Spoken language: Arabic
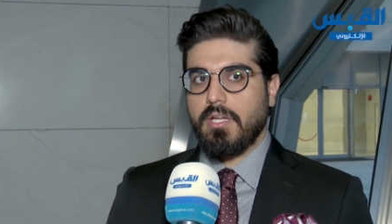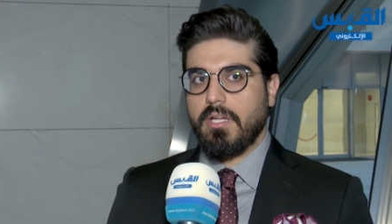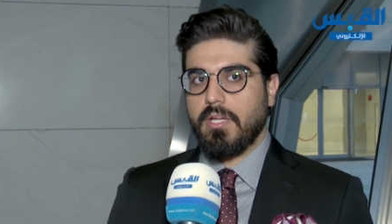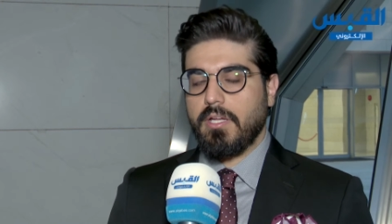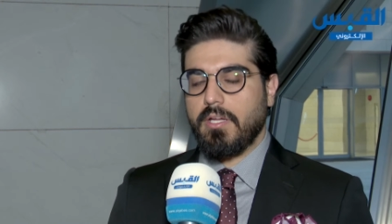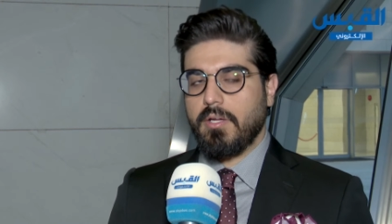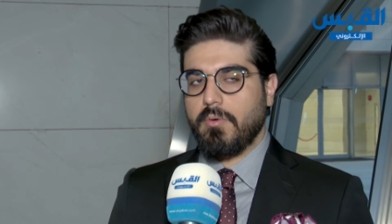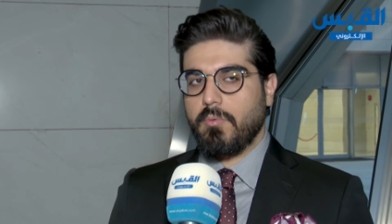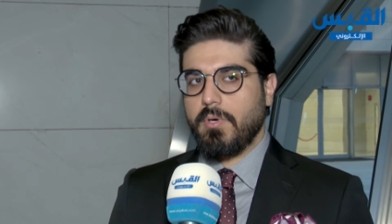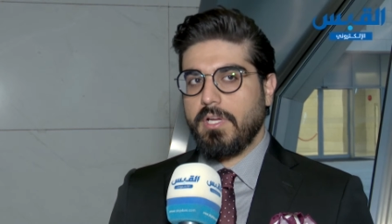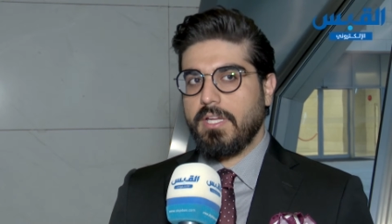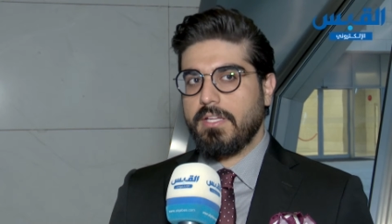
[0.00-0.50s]

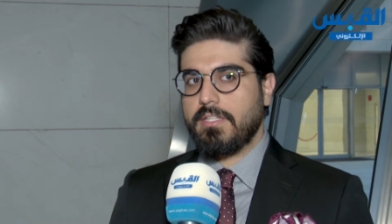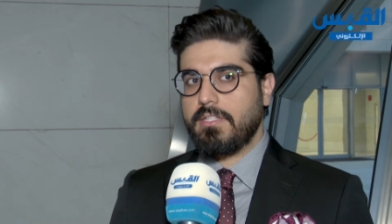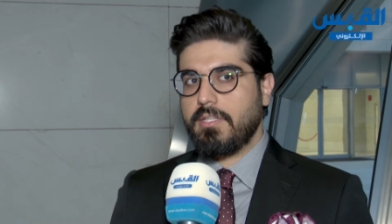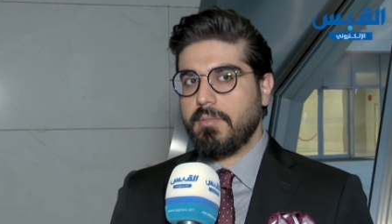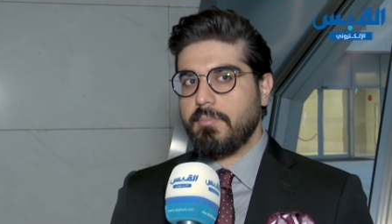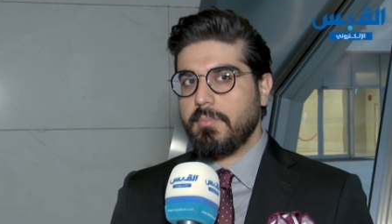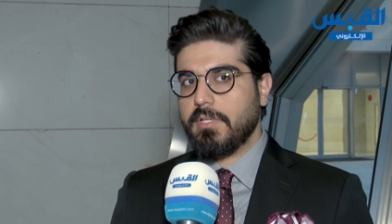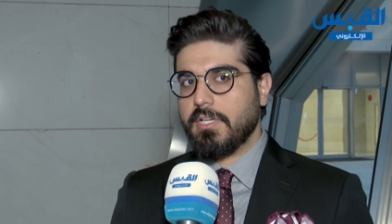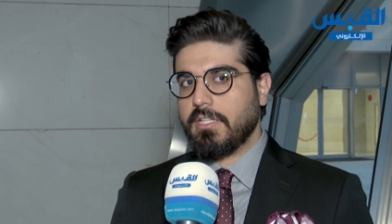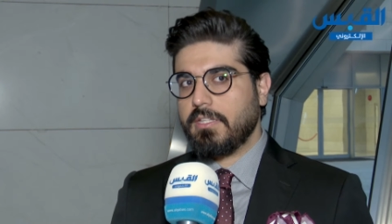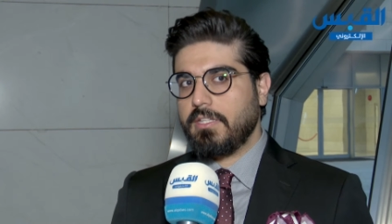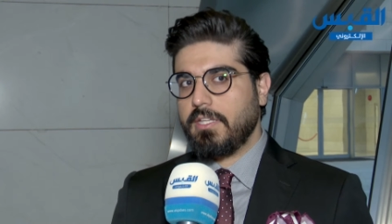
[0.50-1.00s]
آه،
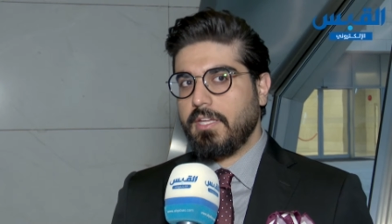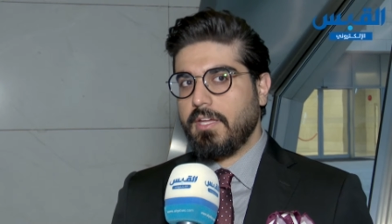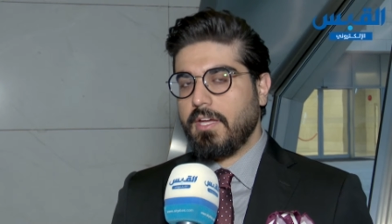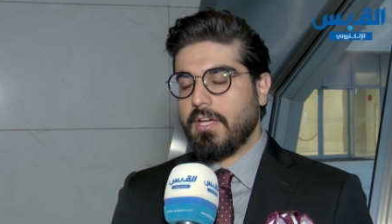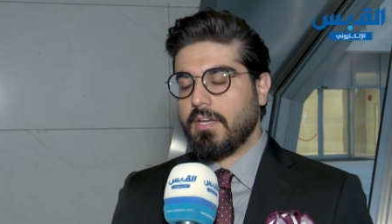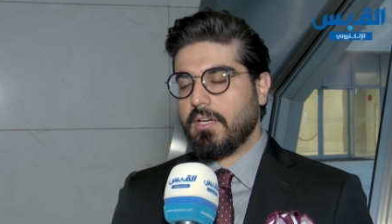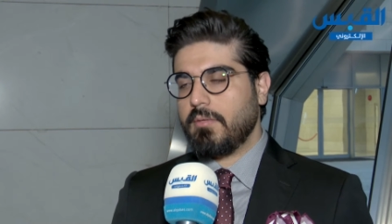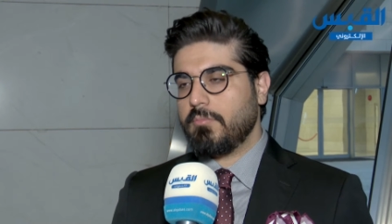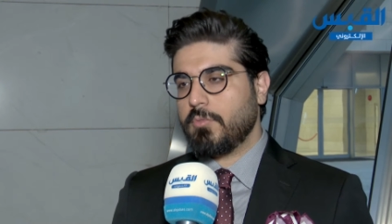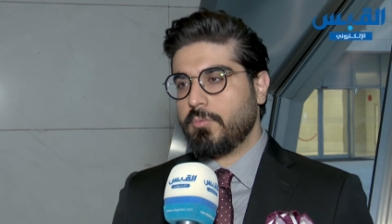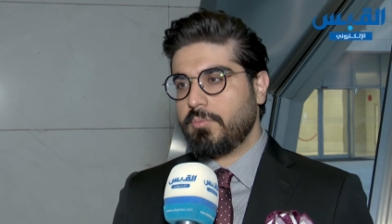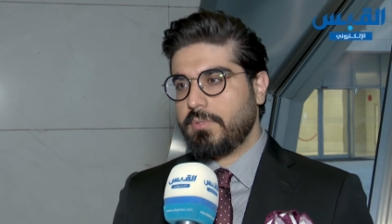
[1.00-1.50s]
ويتم
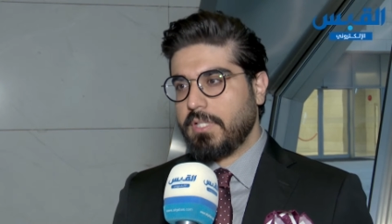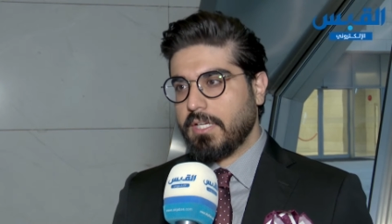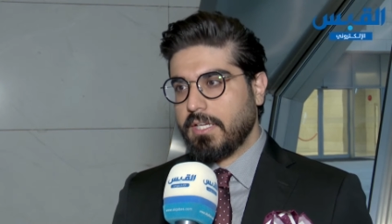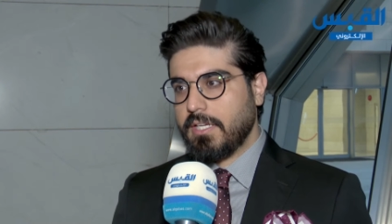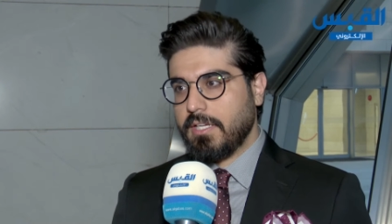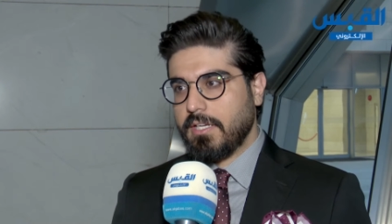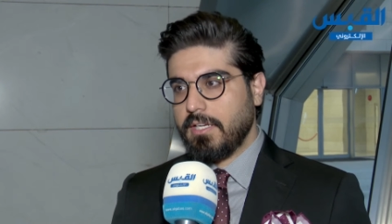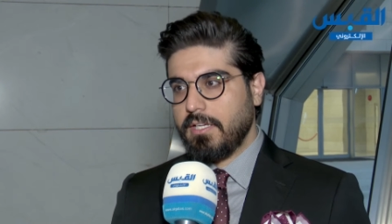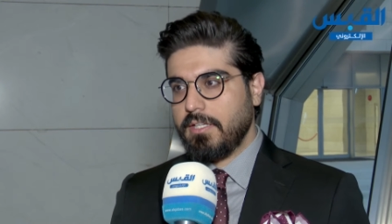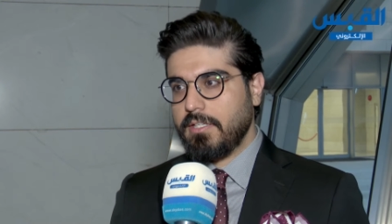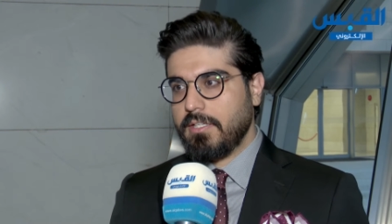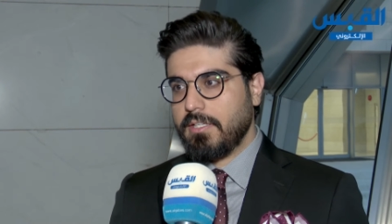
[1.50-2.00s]
اختيار
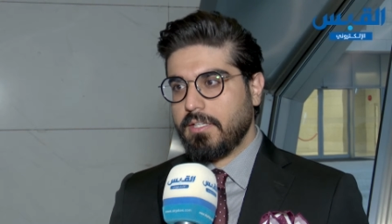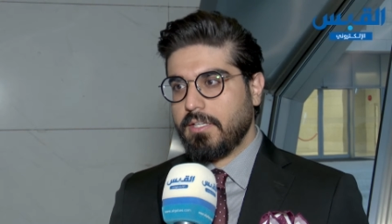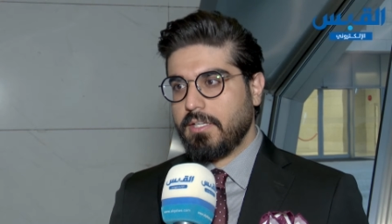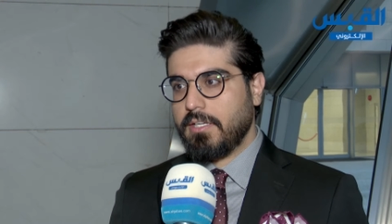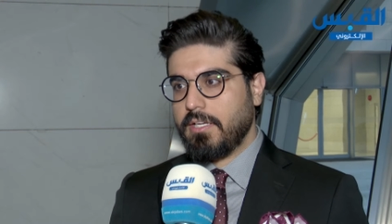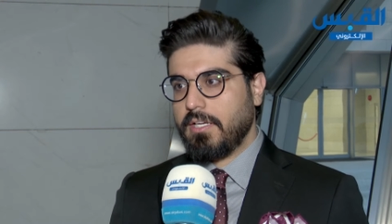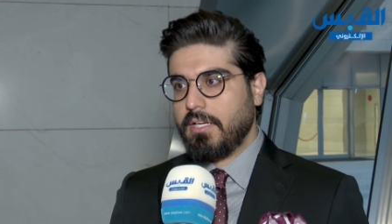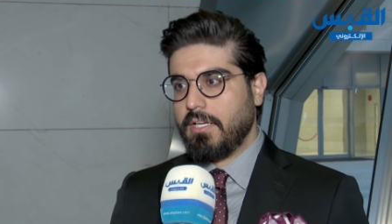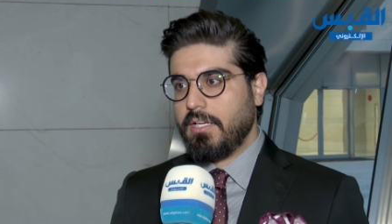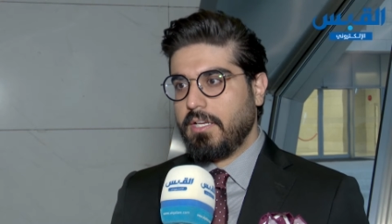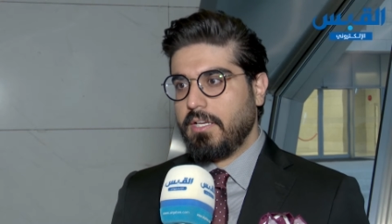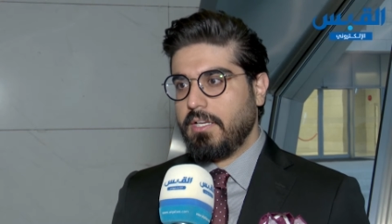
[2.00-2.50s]
المبتكرين
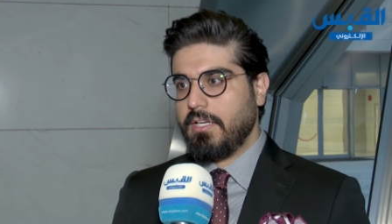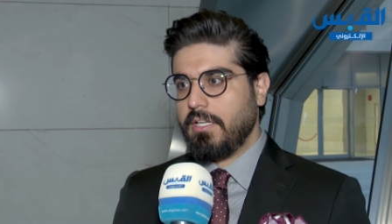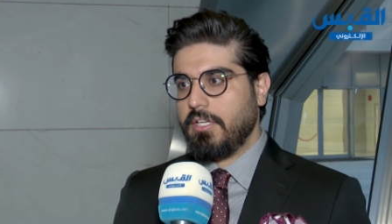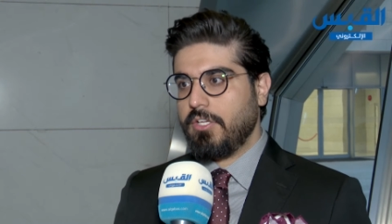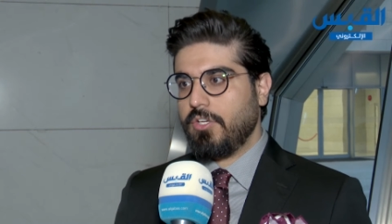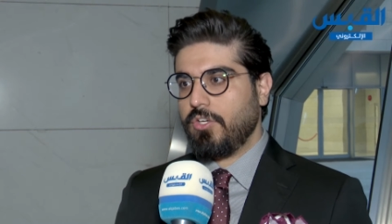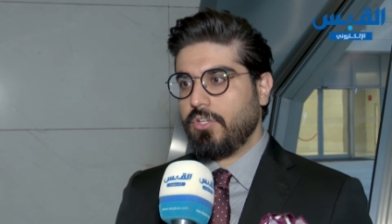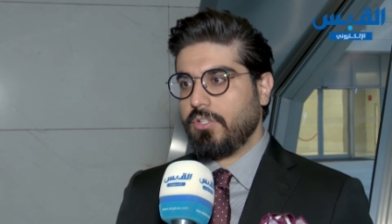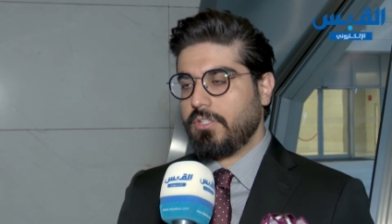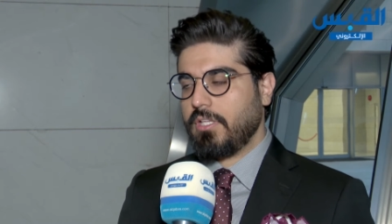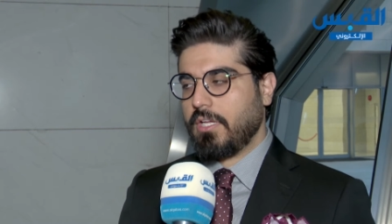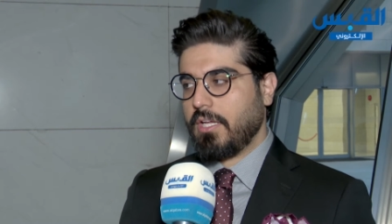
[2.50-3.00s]

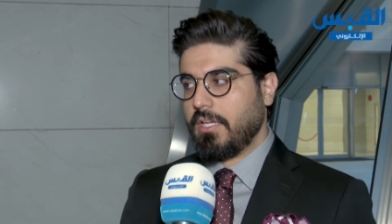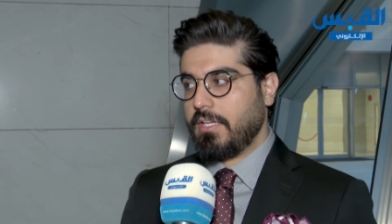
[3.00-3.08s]
اللي